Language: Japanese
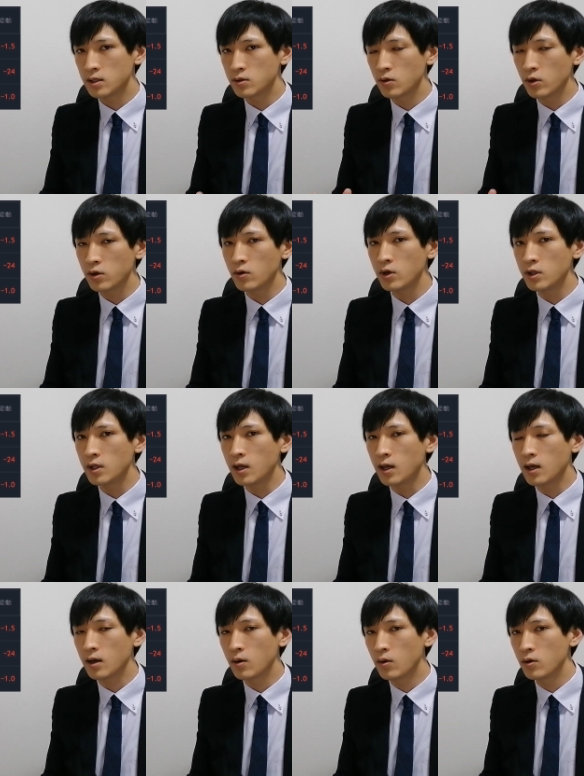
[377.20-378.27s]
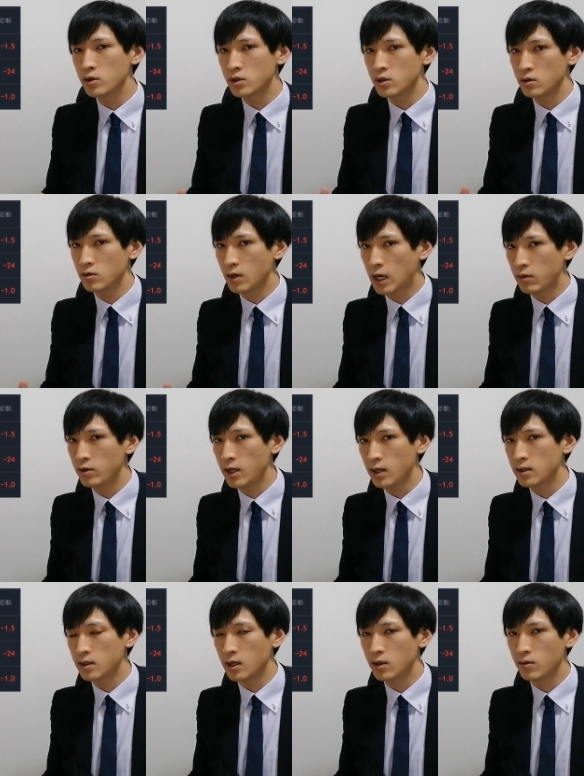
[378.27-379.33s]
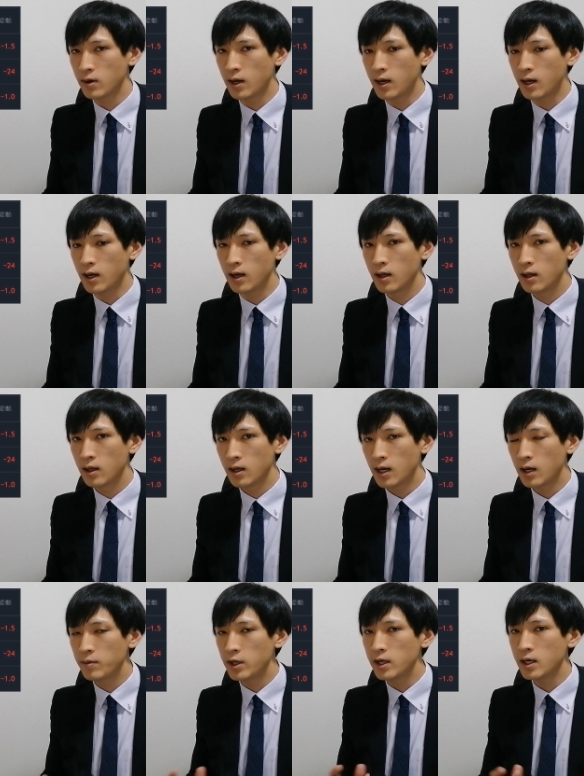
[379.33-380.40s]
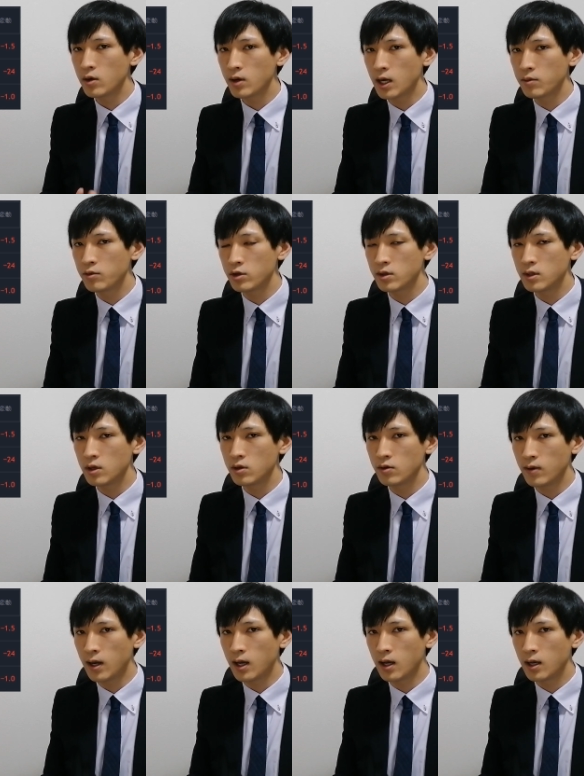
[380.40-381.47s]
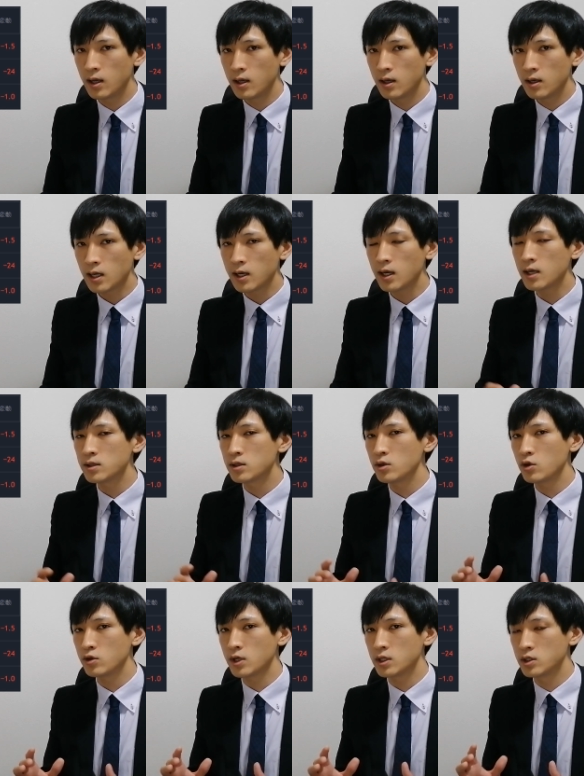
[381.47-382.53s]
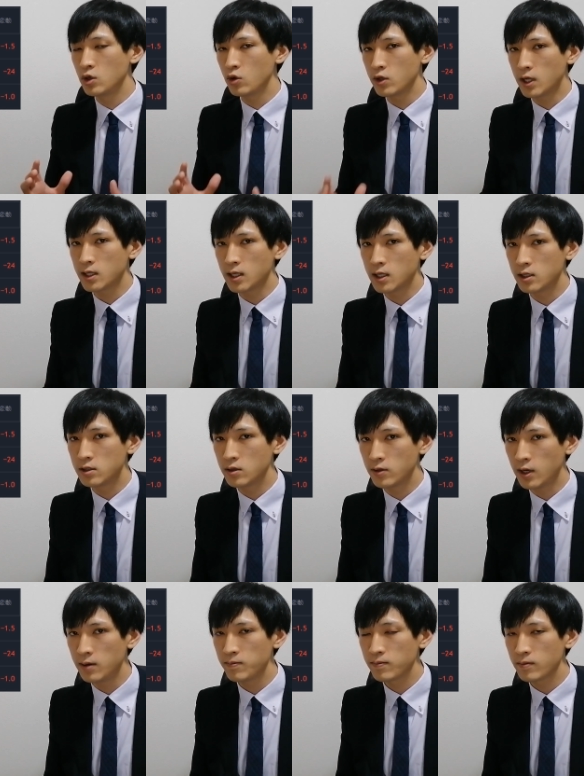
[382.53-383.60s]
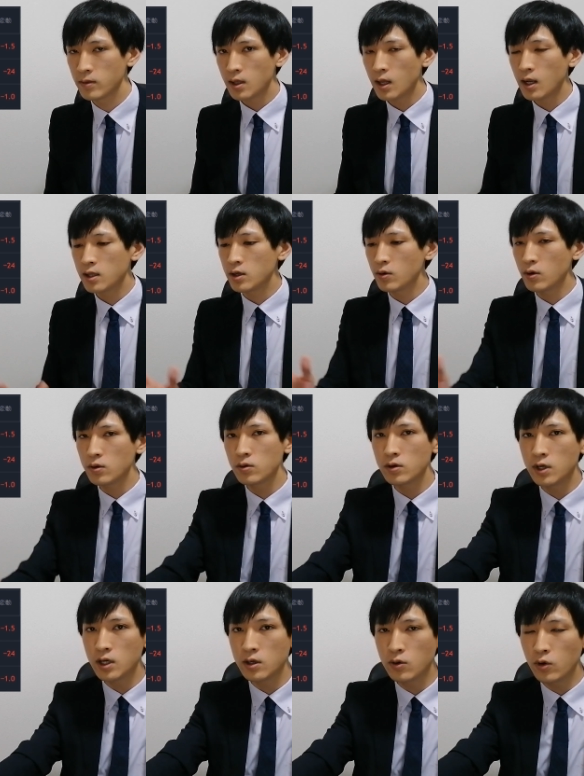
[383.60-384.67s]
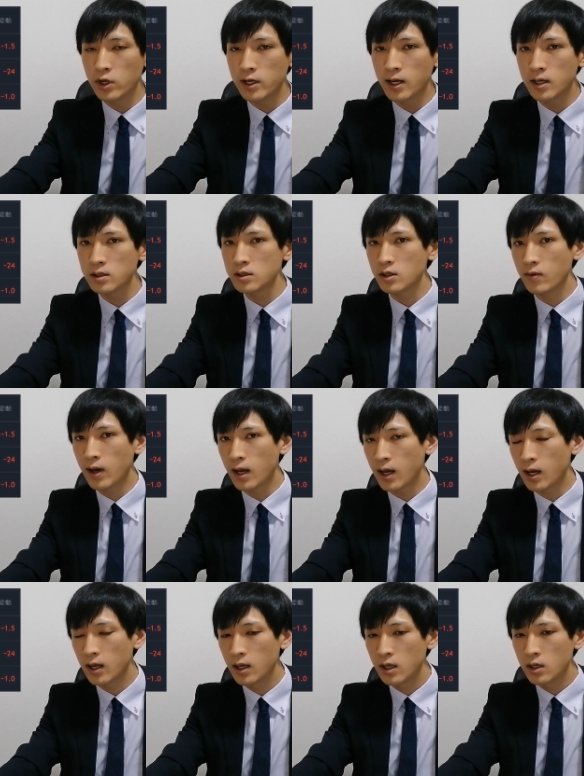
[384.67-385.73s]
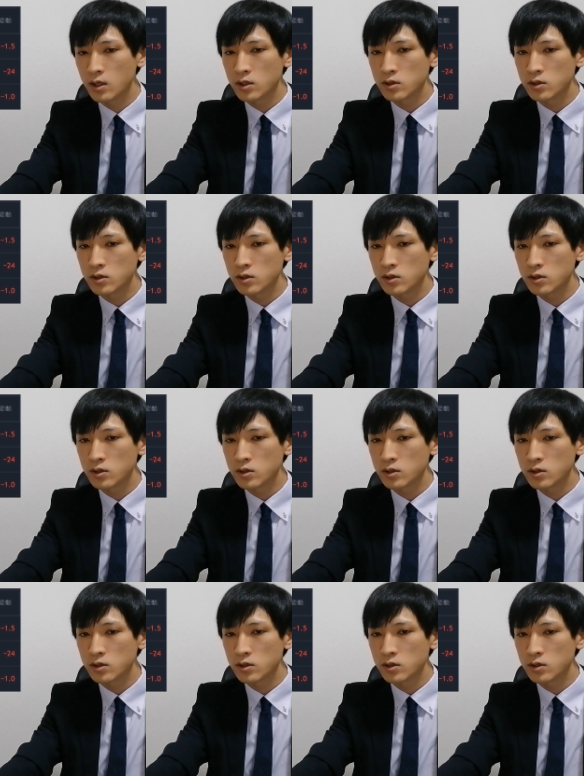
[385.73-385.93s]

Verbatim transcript: で、その要因で欧州の株であったりとか、アメリカの株っていうのは下げ圧力が強くなったんですよね。ただ日本の銀行に関しては、